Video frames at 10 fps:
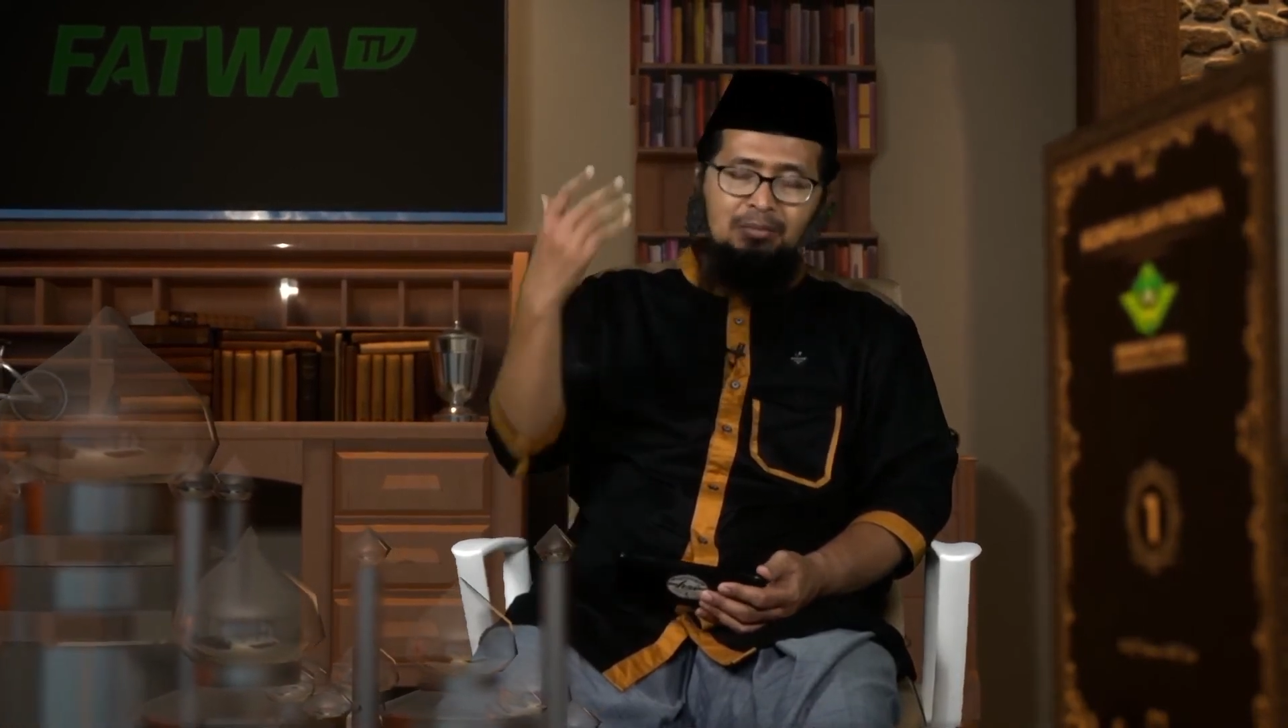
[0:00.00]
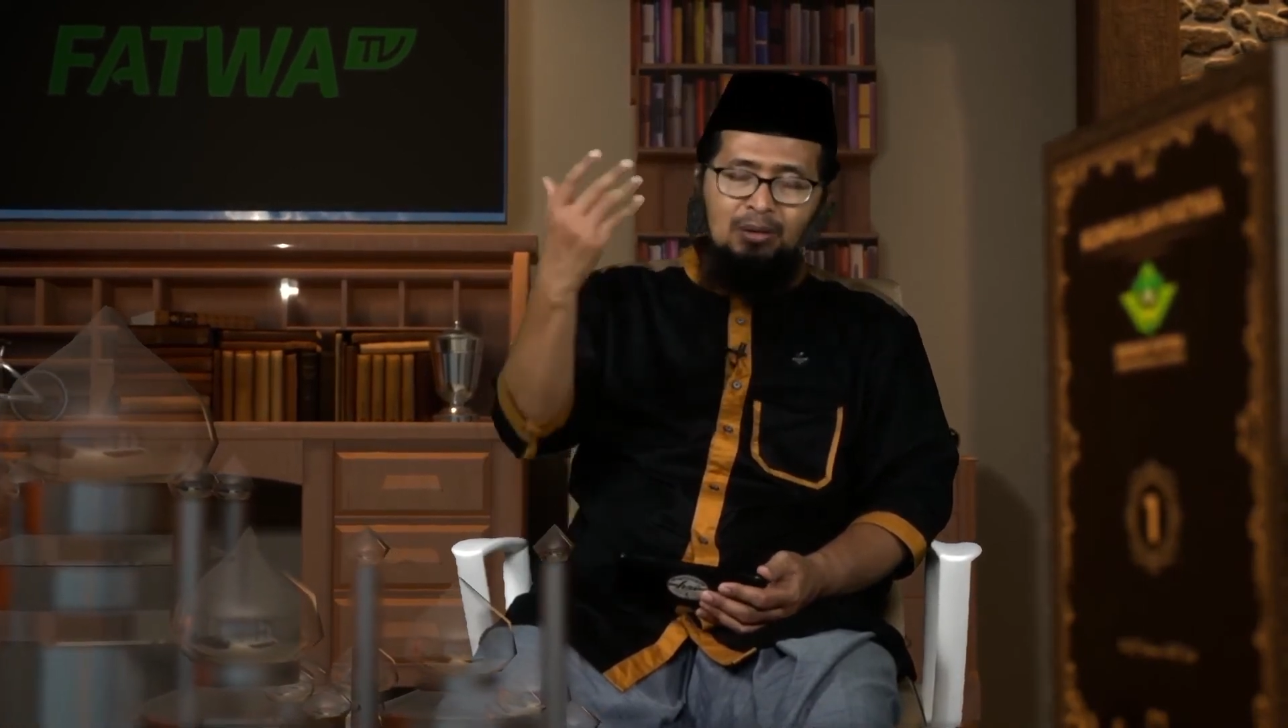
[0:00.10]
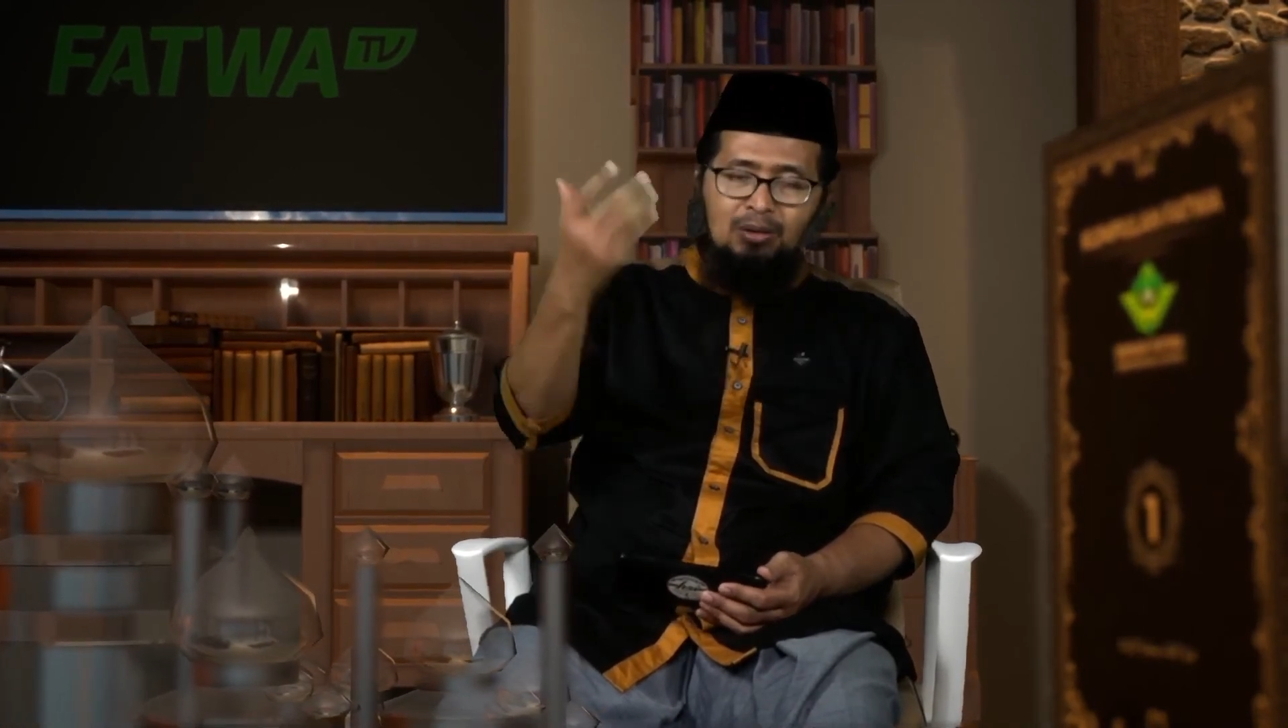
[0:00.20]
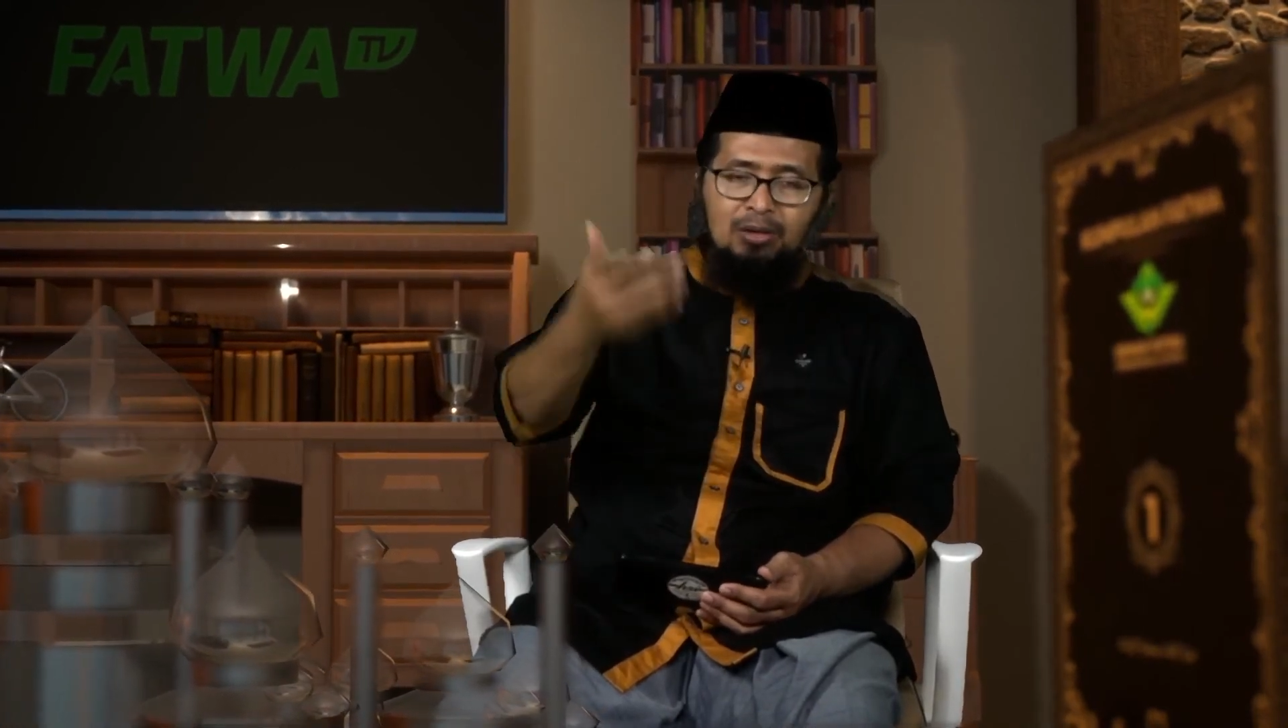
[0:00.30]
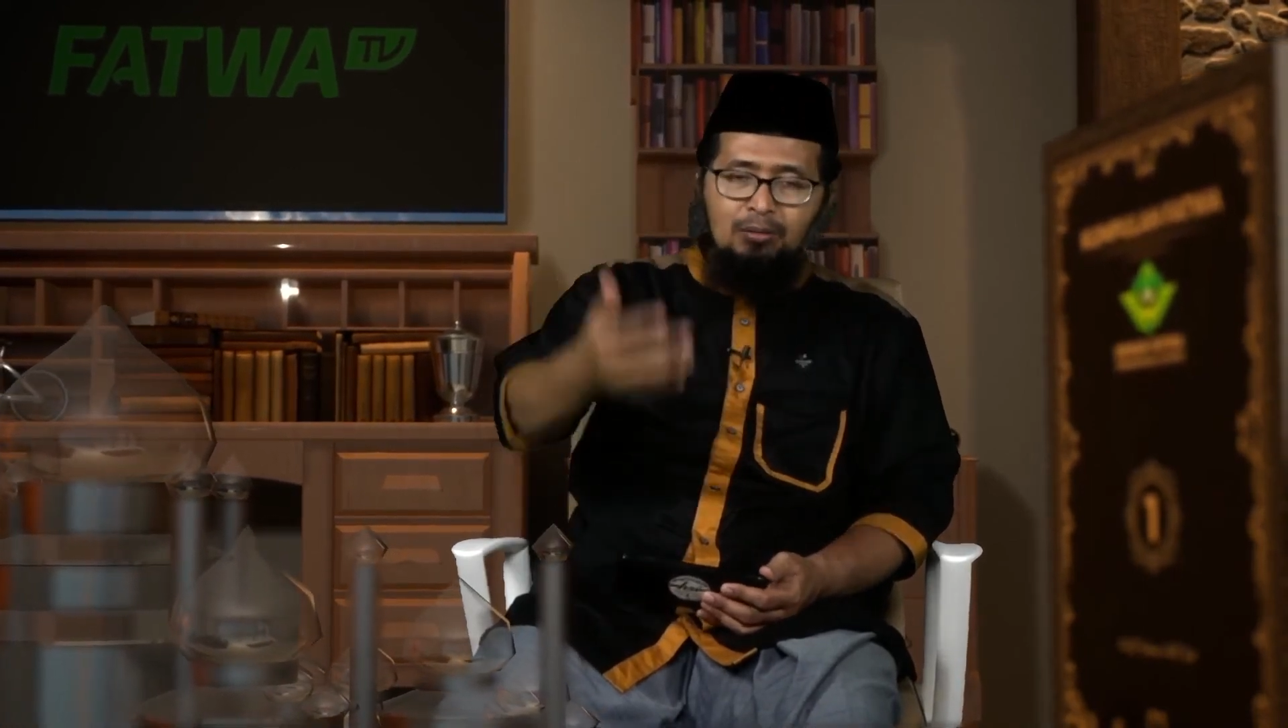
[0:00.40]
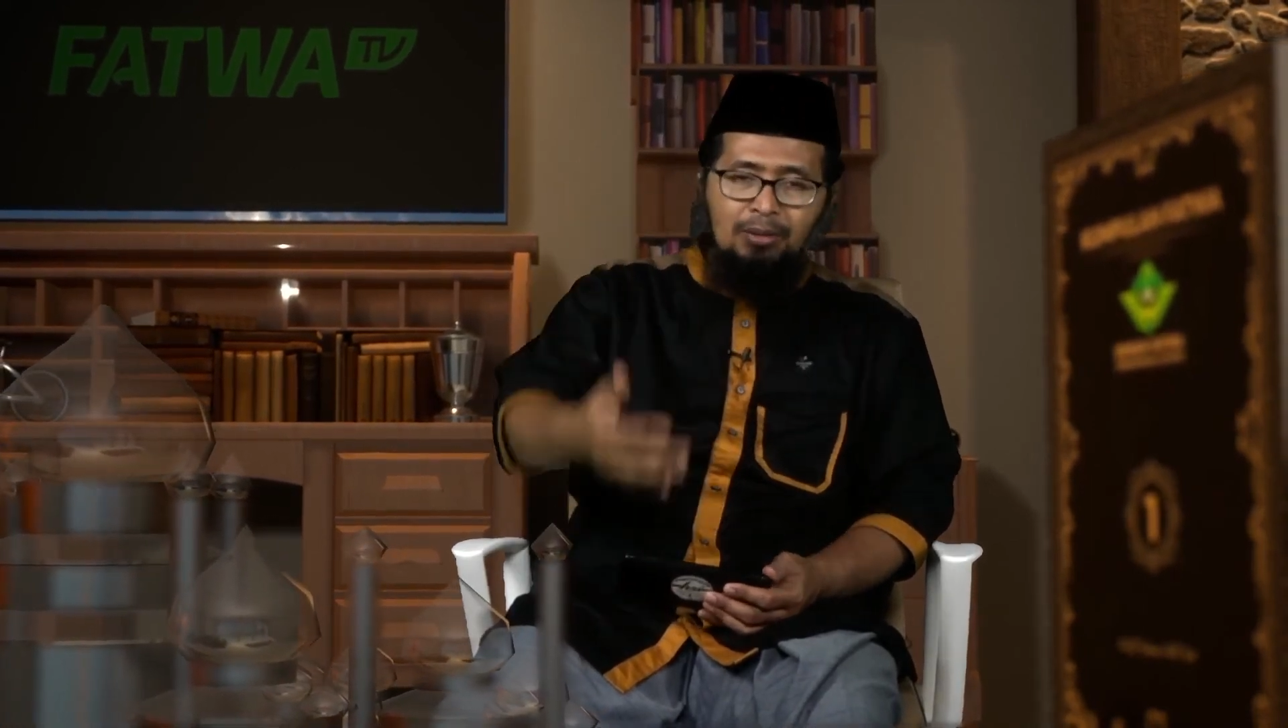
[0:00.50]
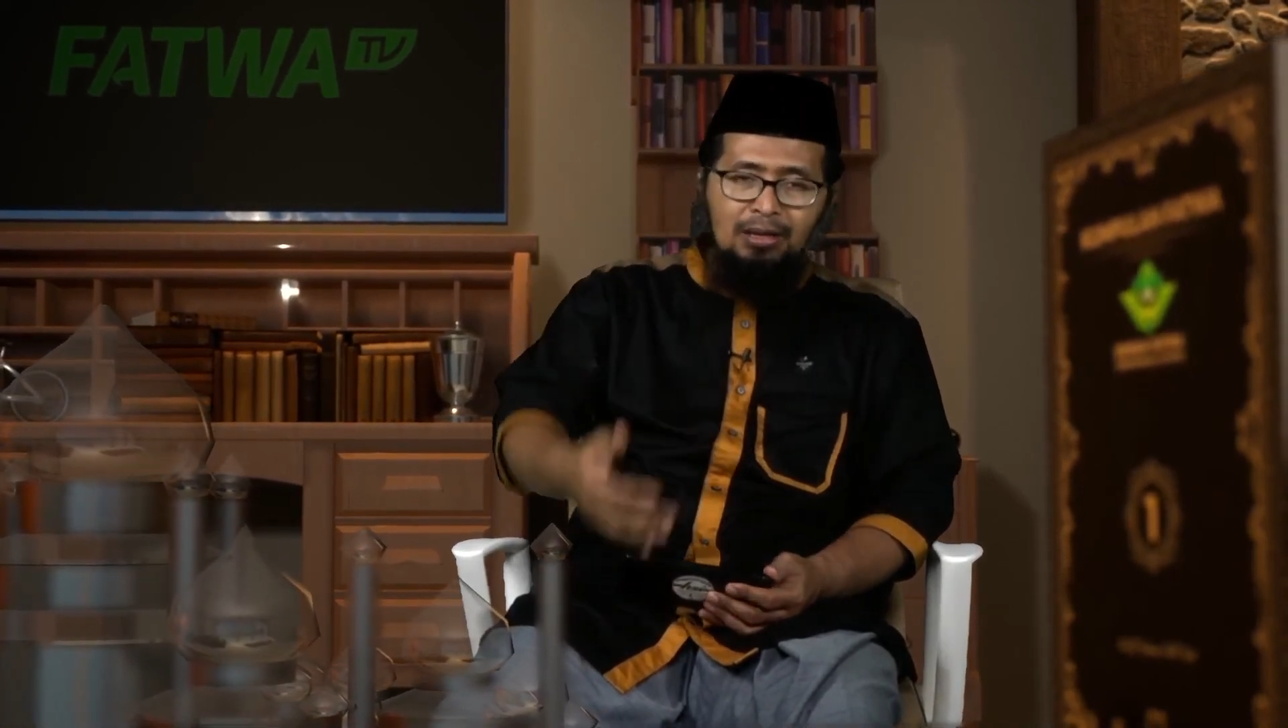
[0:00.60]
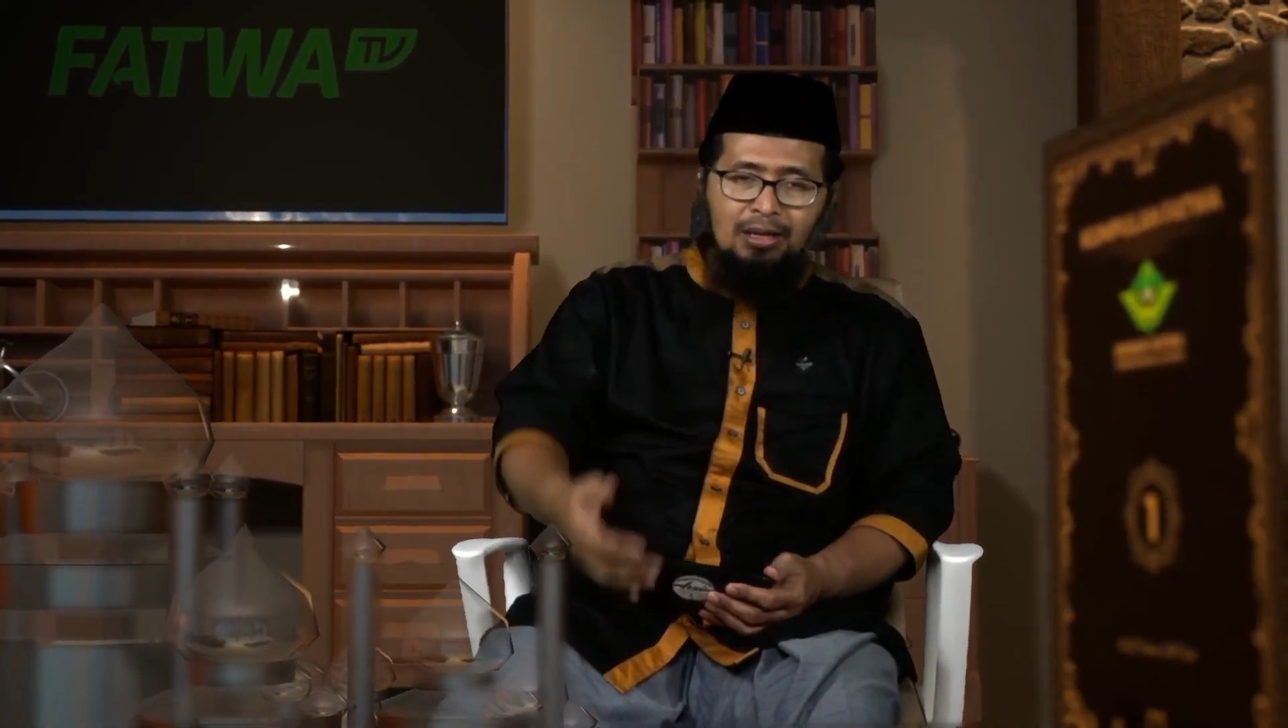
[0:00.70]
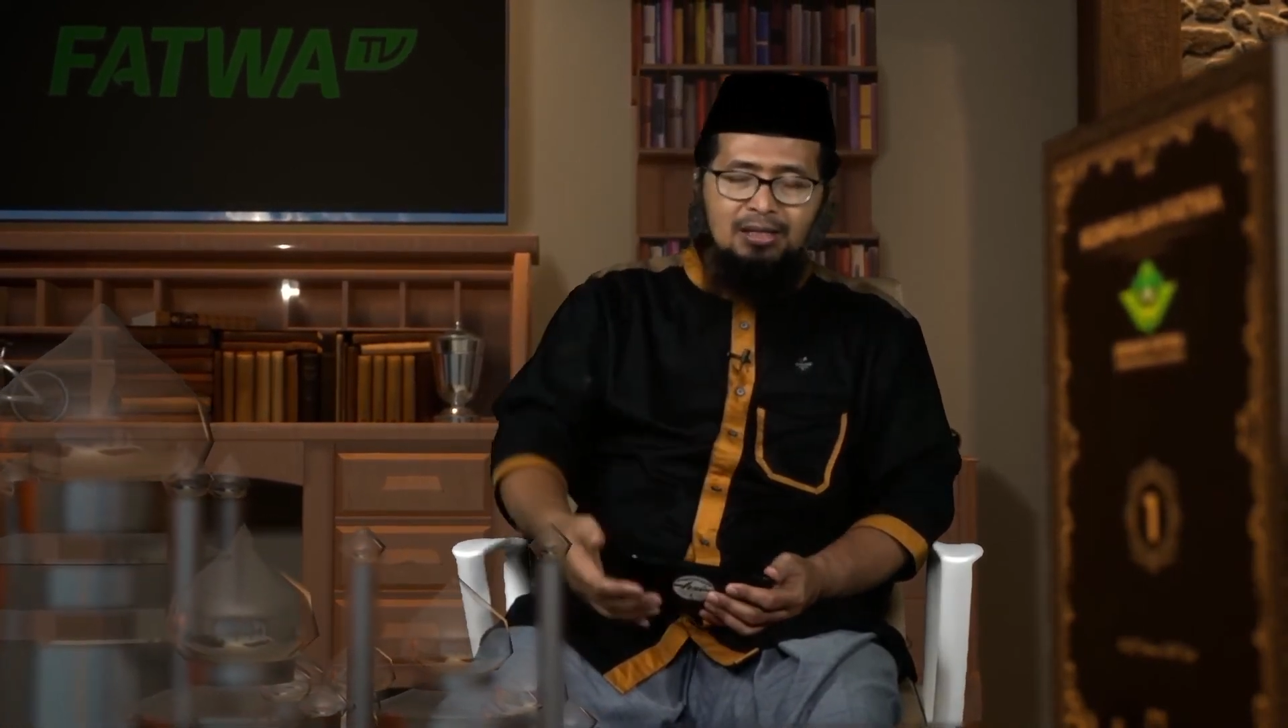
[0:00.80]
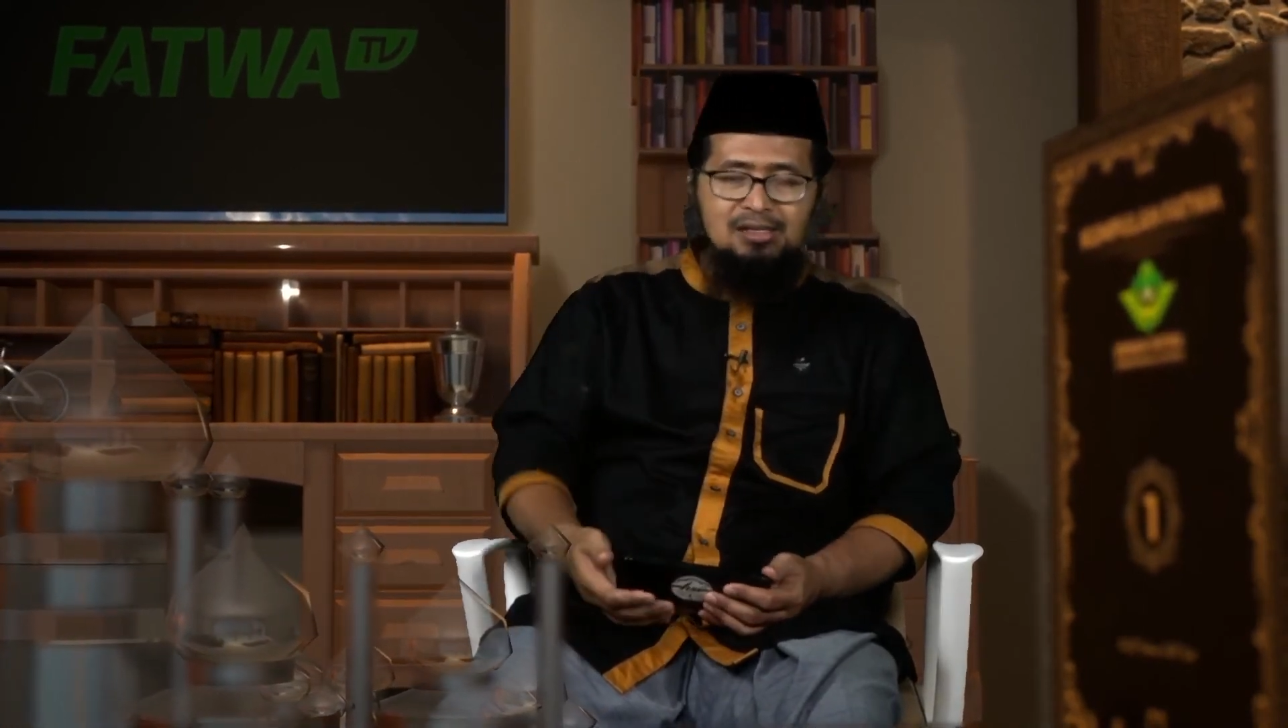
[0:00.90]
baru dia membayar